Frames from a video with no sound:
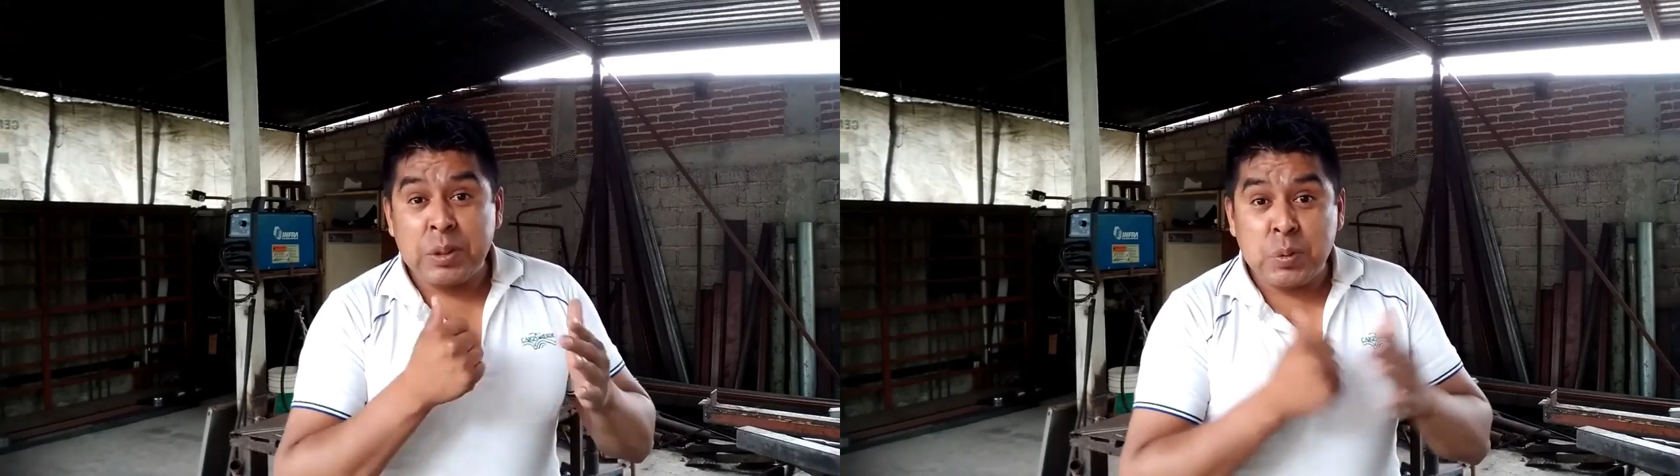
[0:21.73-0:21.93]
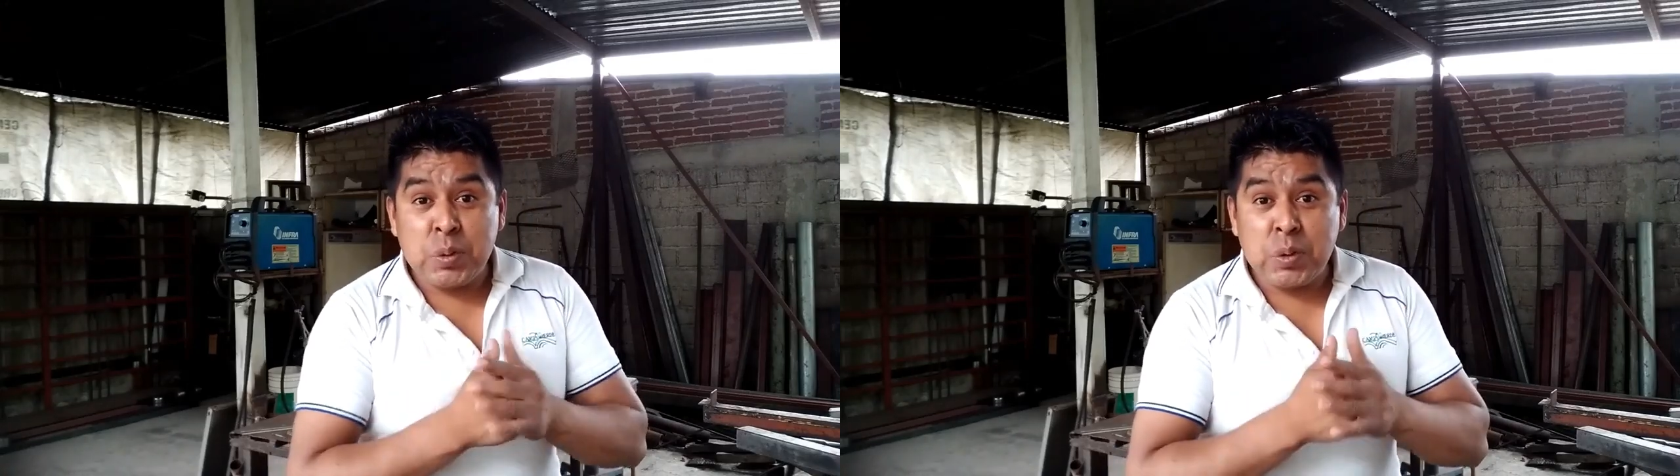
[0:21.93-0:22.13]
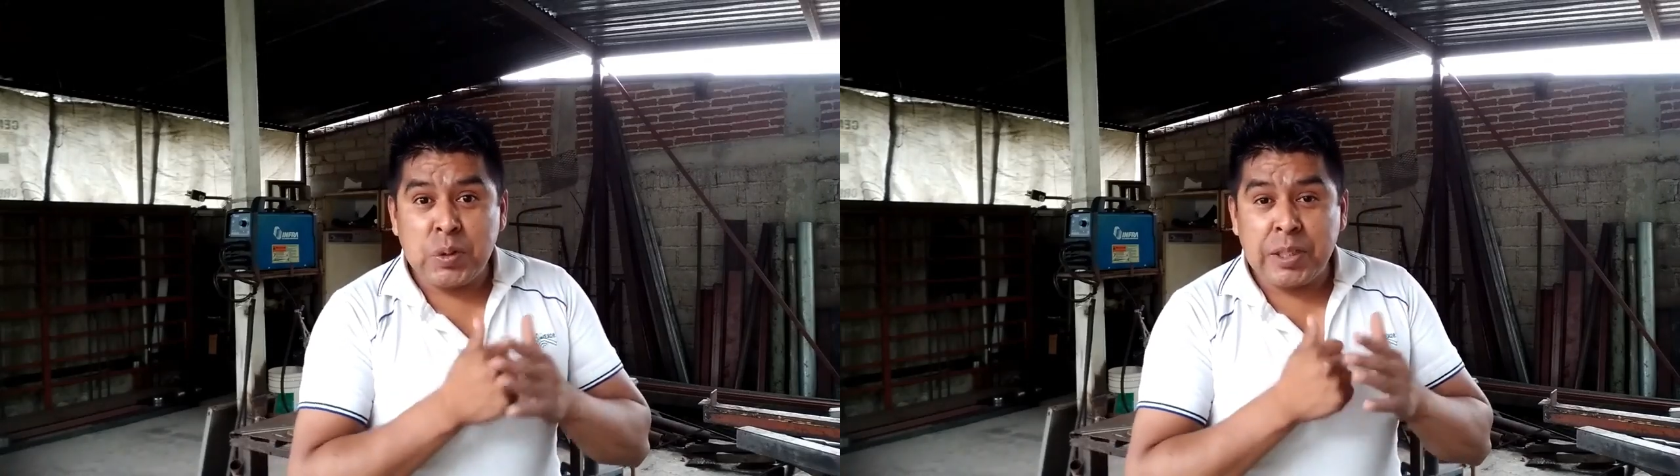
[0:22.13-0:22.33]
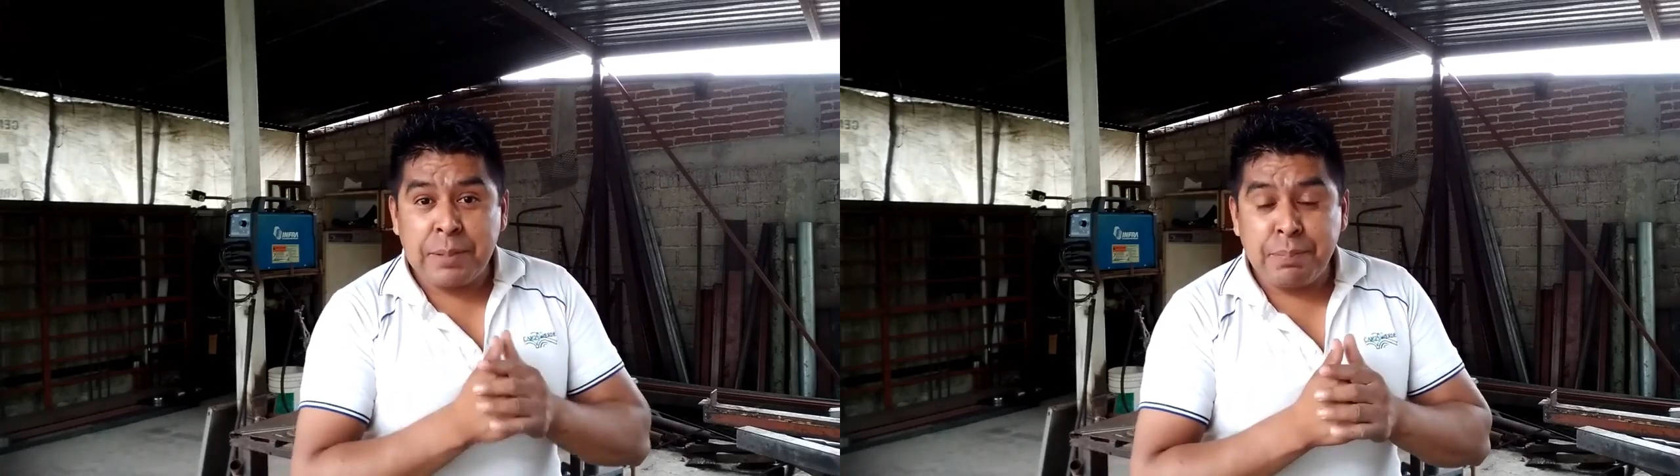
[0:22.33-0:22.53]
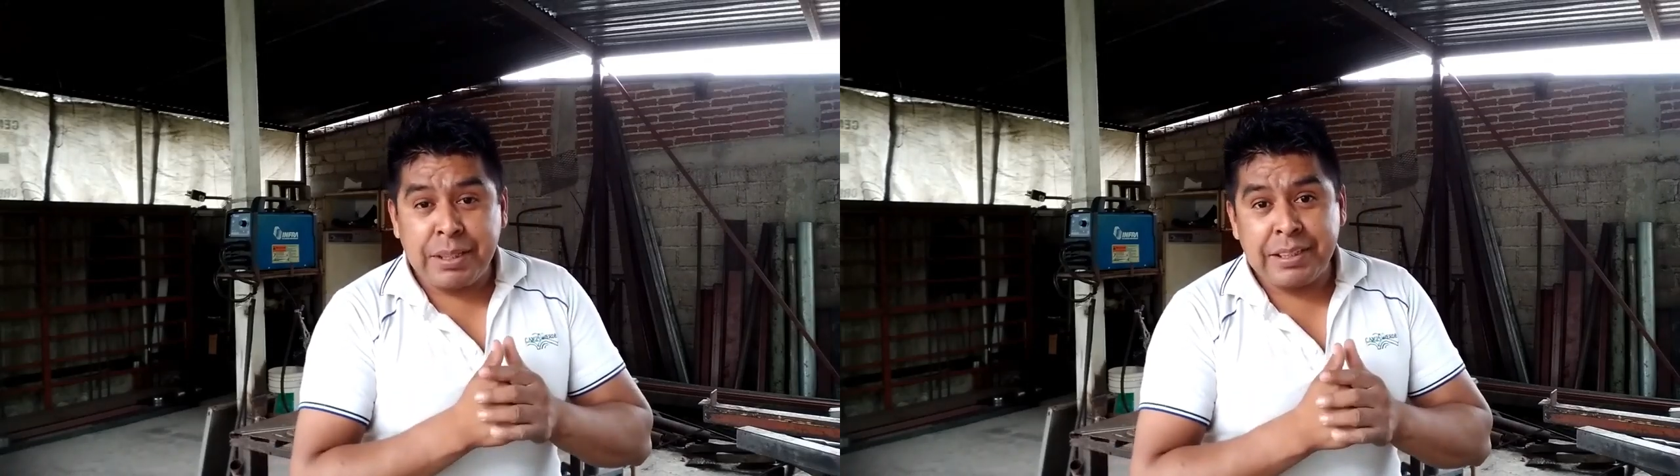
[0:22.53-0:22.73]
duro con
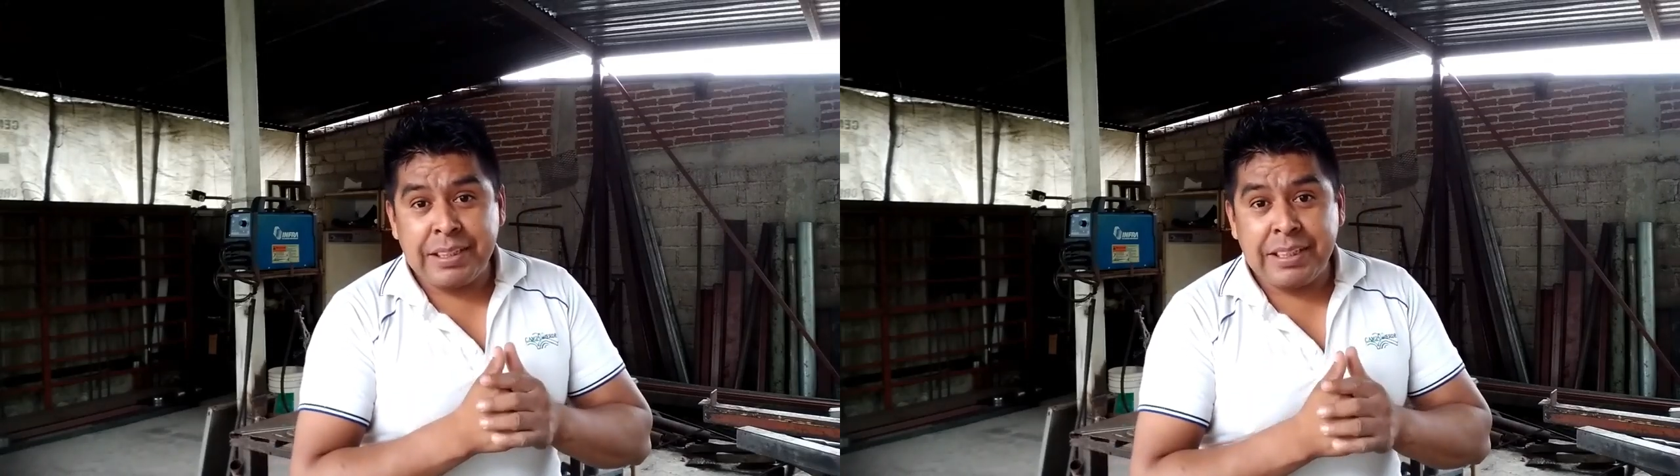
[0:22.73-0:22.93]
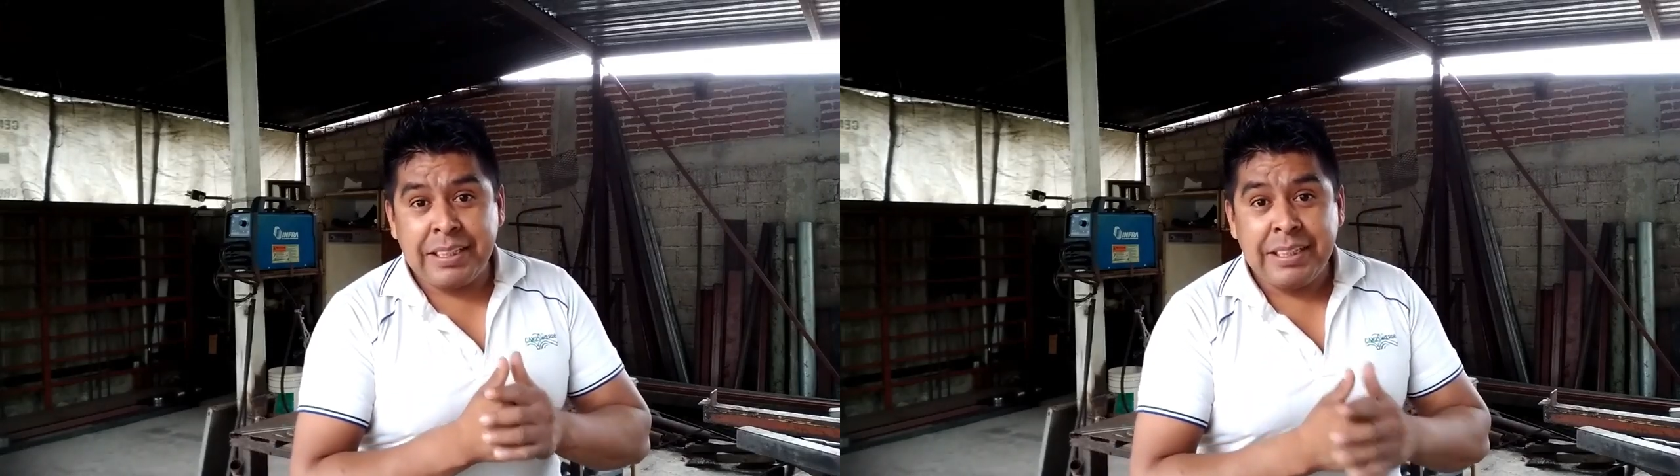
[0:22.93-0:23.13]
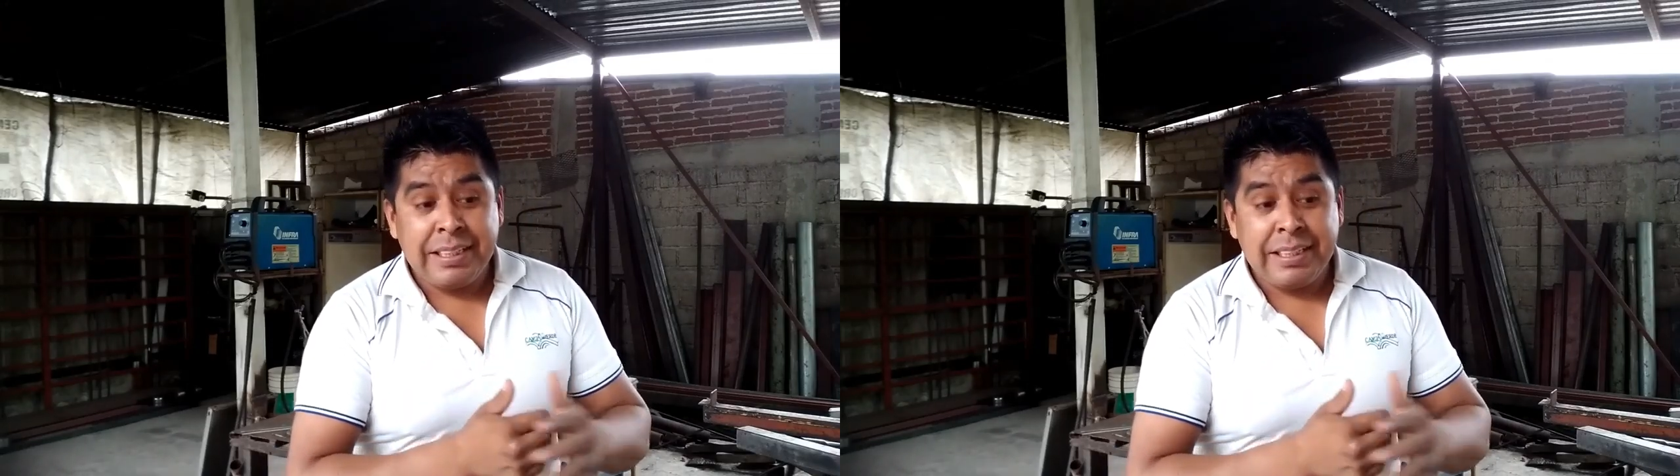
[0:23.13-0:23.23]
la práctica